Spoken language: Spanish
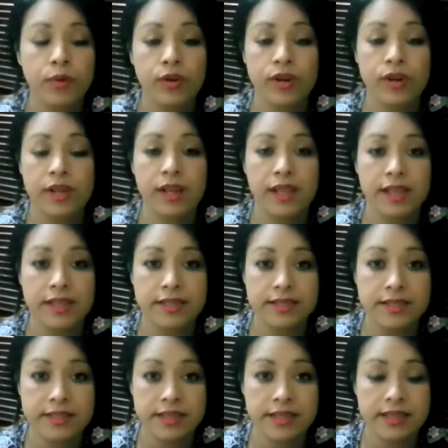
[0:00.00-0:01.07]
por negligencia
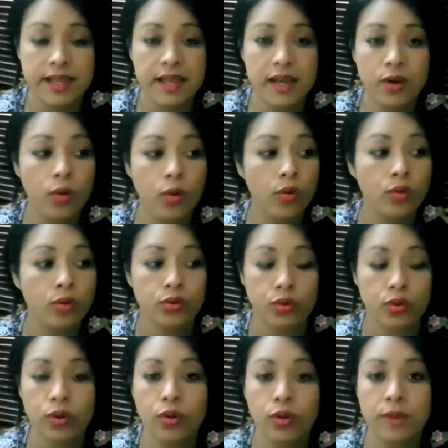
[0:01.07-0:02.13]
estatal o
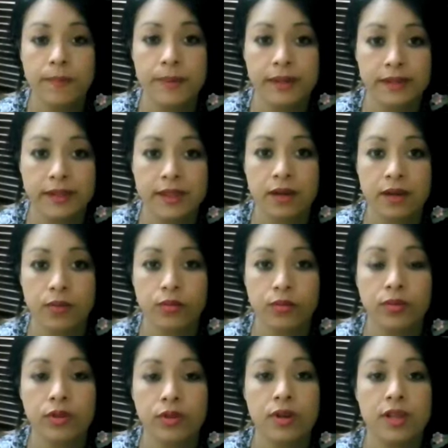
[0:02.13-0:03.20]
condolo de parte de
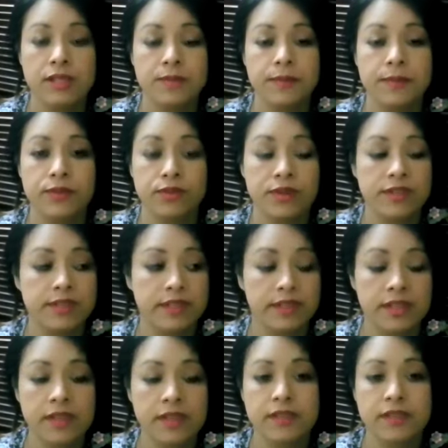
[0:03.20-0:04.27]
algunas de las personas
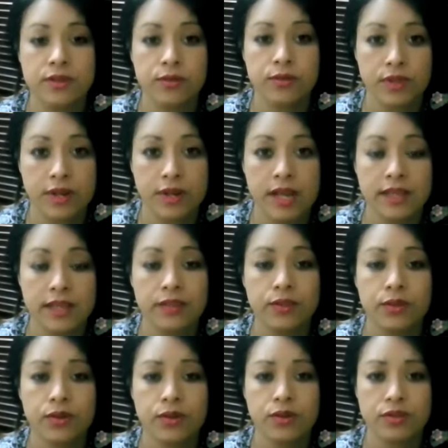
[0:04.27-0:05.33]
activas y condenadas
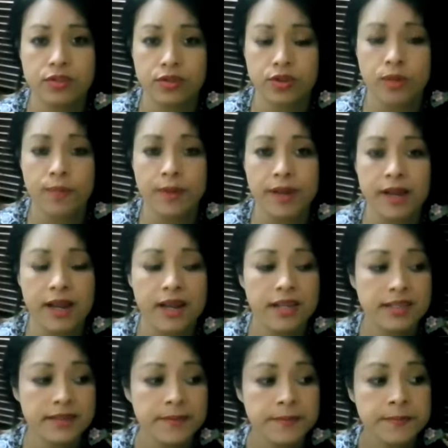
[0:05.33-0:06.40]
dentro de los centros
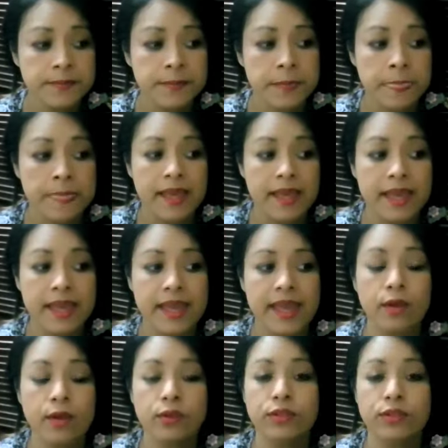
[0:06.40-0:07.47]
penales eh,
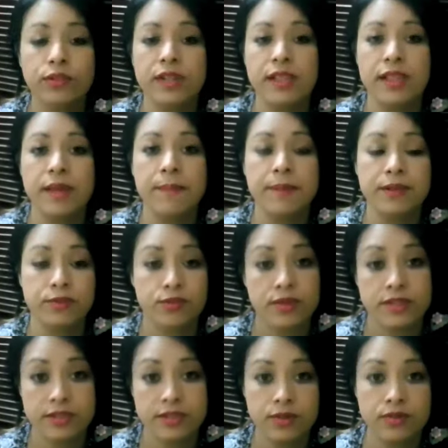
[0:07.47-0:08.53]
en contra de
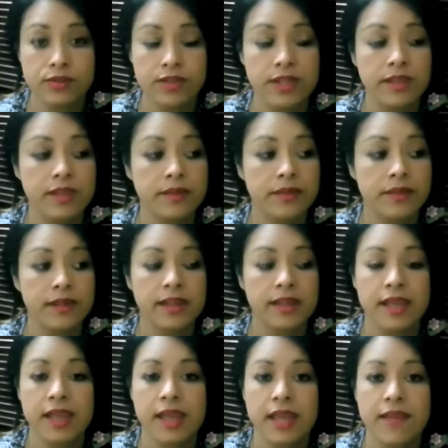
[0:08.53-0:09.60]
personas inocentes, ¿verdad?
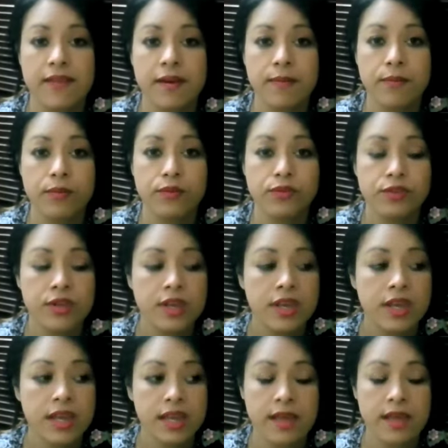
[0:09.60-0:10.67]
Que ya llevamos,
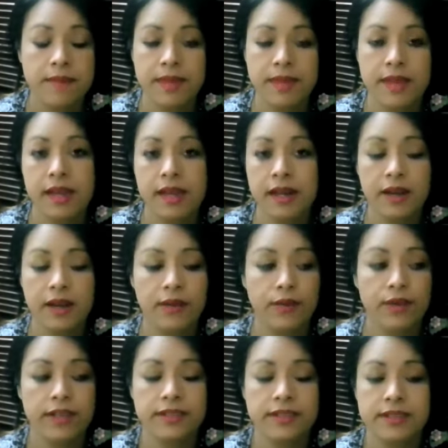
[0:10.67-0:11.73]
eh, Miguel, y le
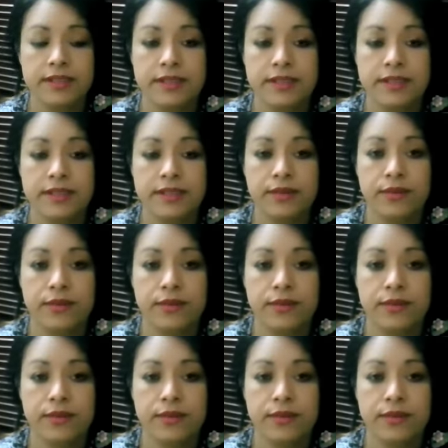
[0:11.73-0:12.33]
voy a hacer